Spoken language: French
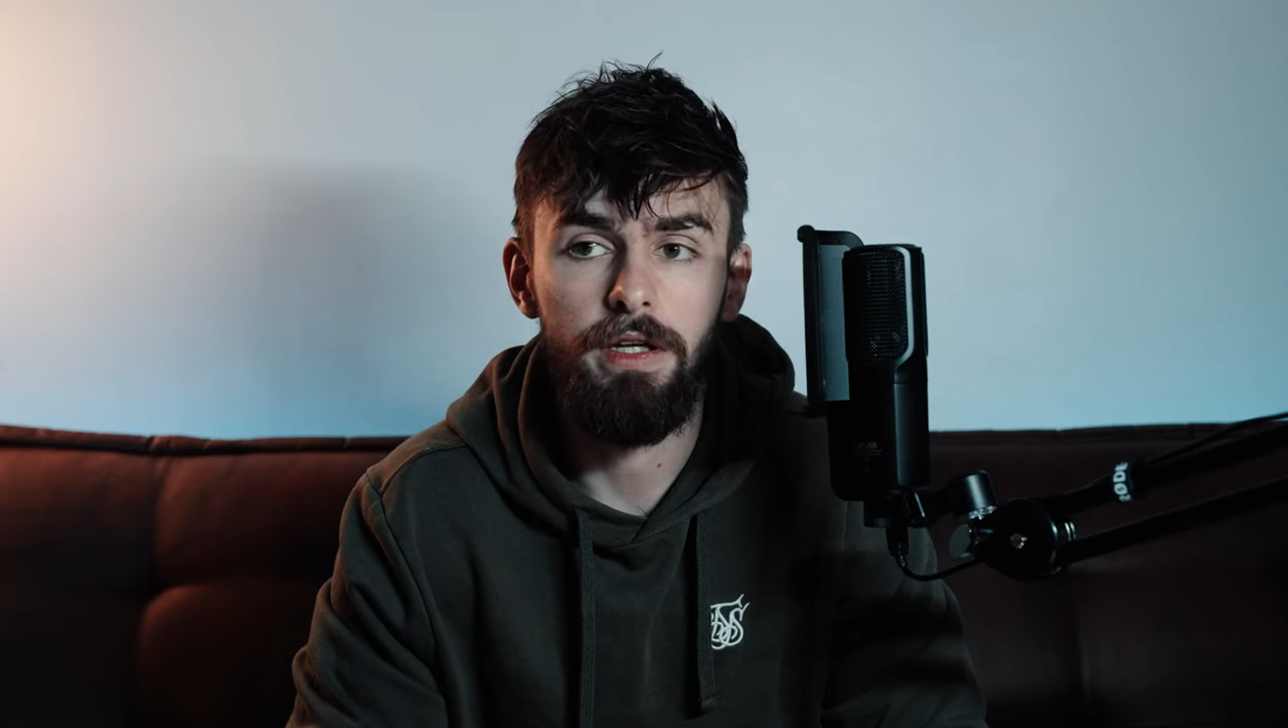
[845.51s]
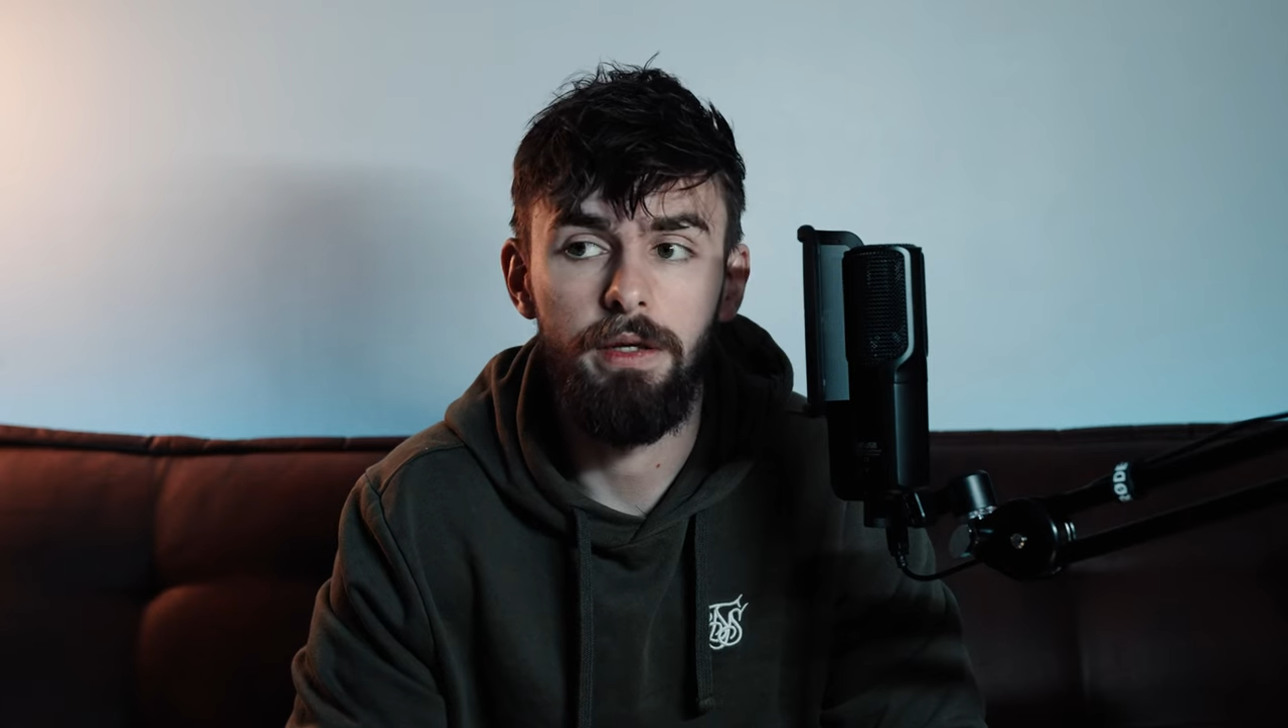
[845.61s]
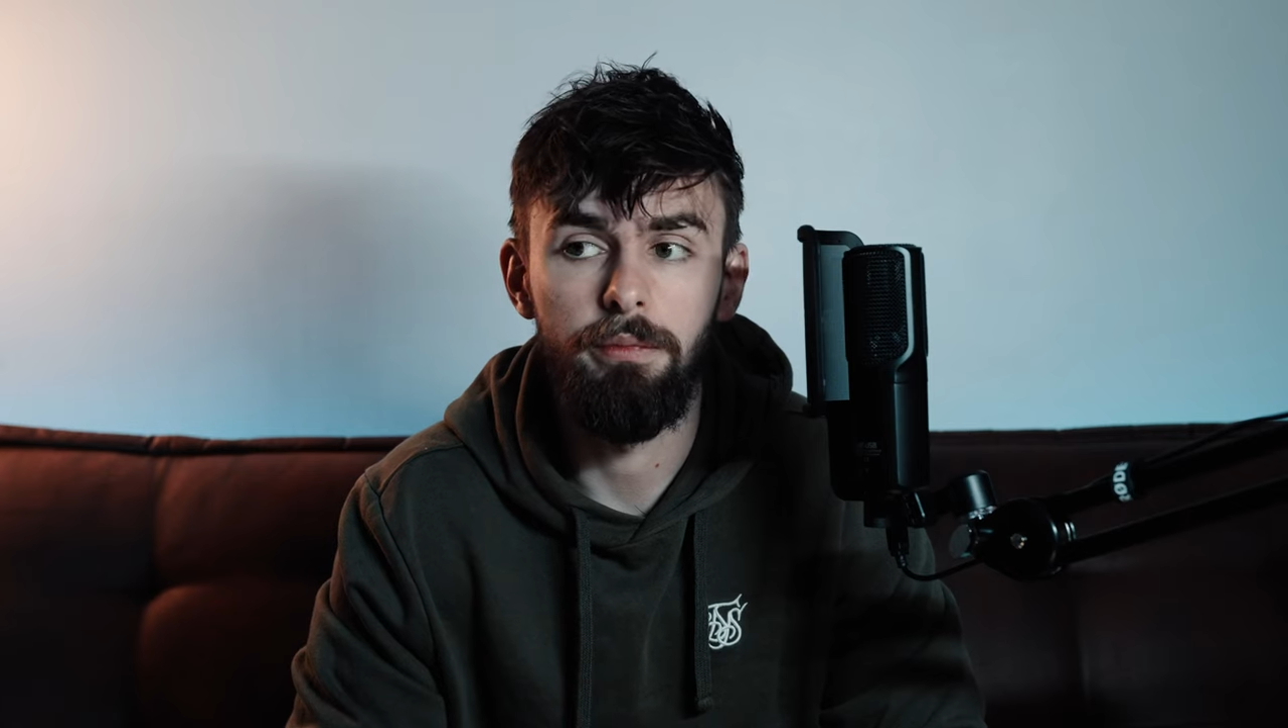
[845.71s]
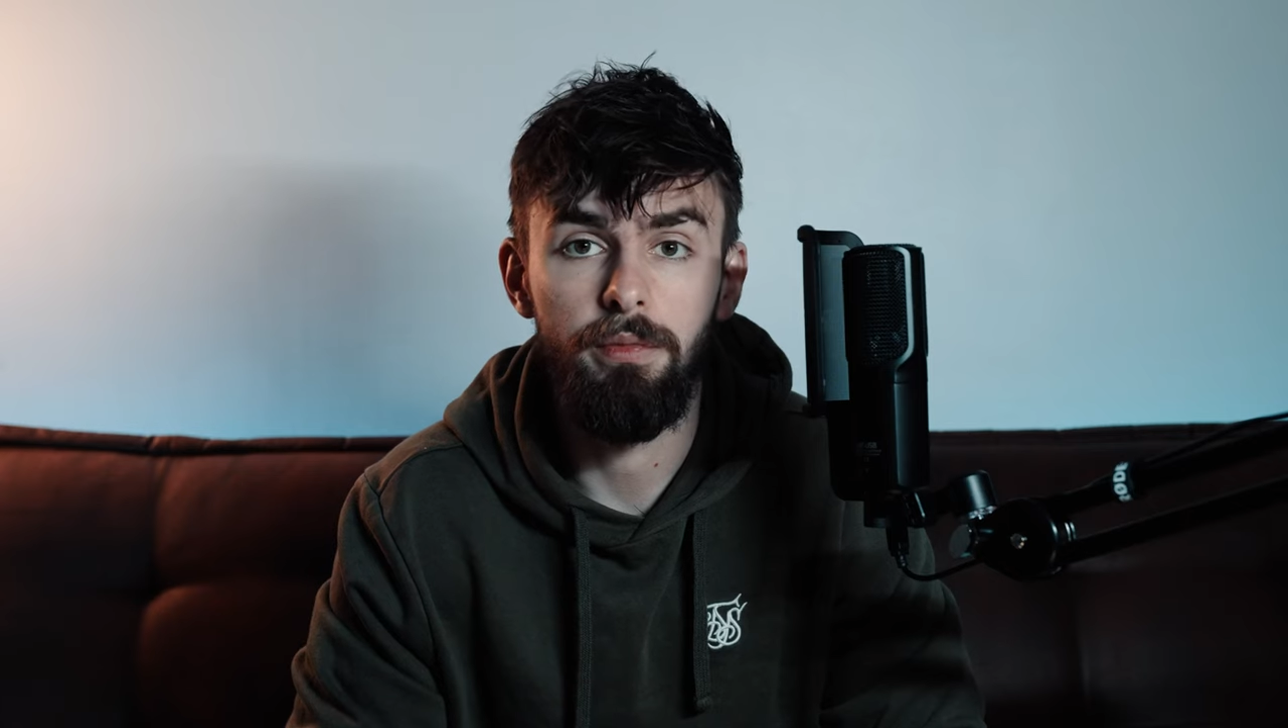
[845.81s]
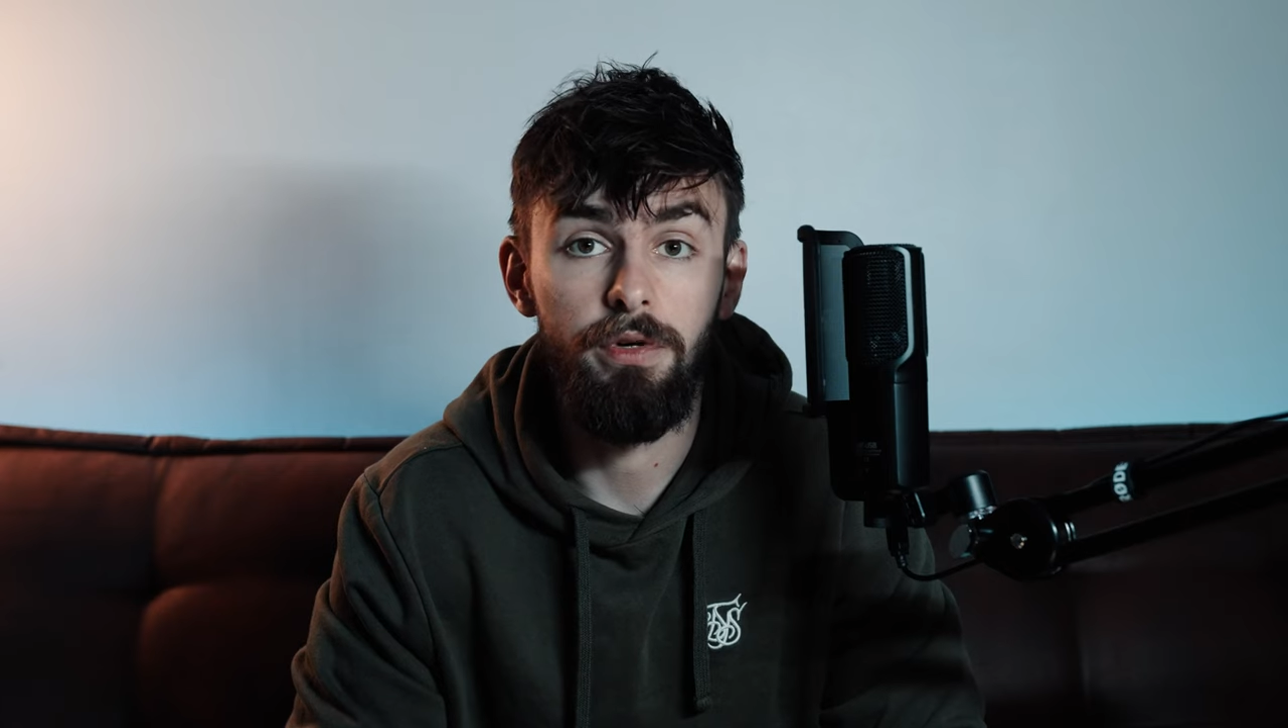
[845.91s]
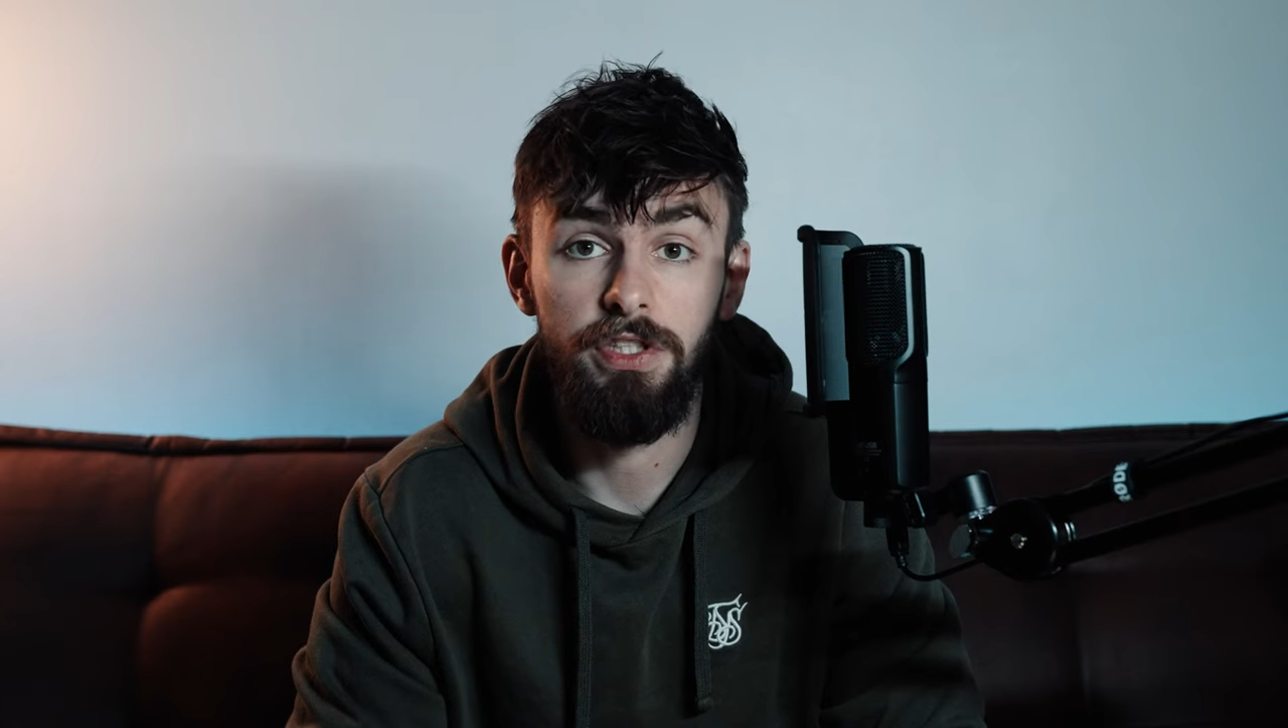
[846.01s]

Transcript: et puis moi